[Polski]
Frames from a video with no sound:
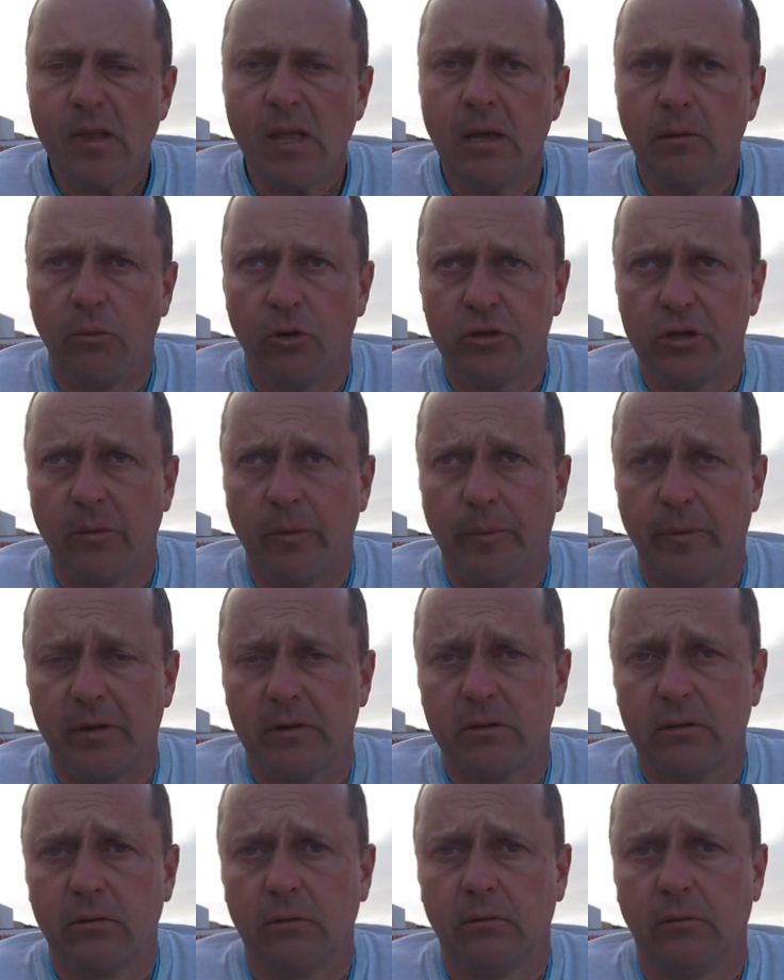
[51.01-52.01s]
I można po
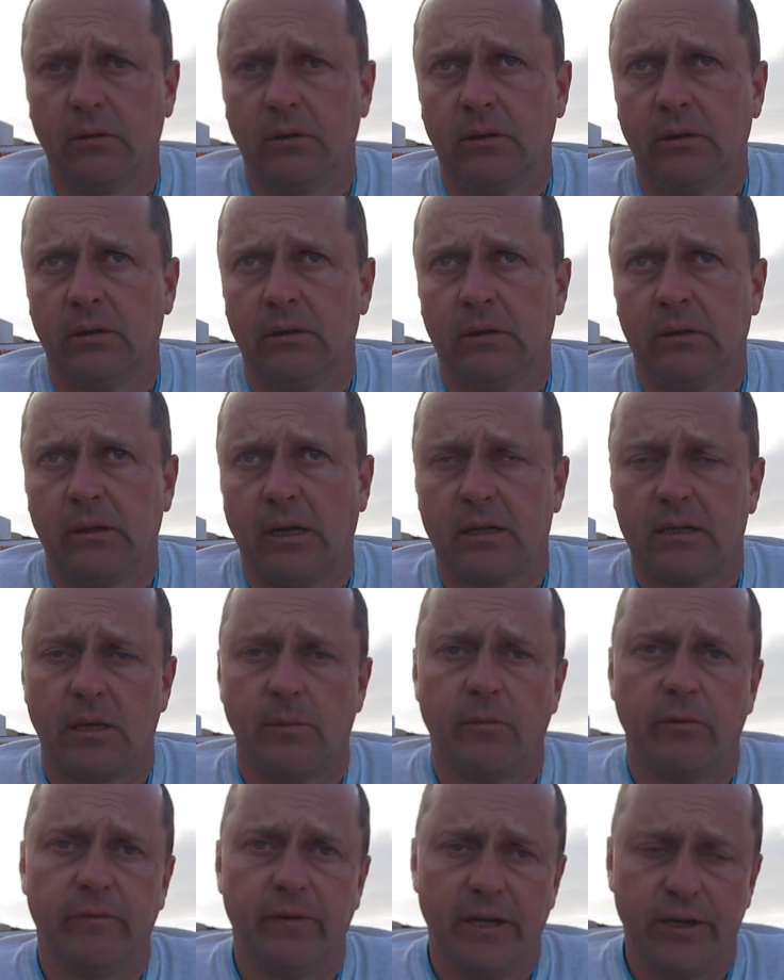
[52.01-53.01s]
prostu tak
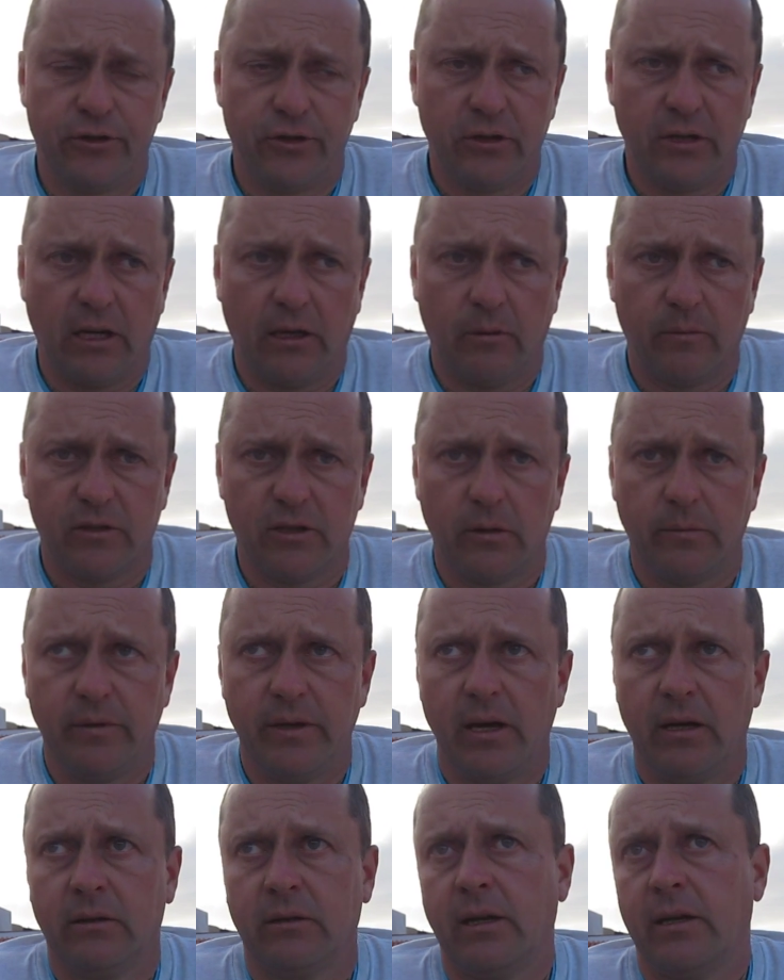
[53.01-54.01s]
samo wyleczyć daną osobę,
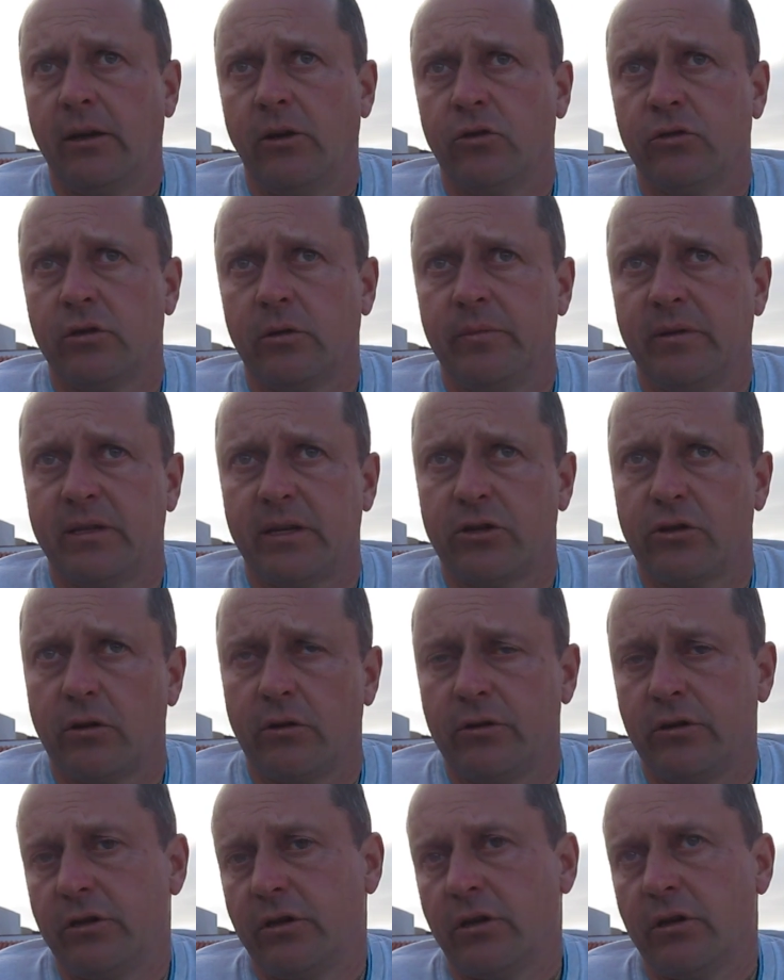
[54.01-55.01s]
jak danej osobie zaszkodzić.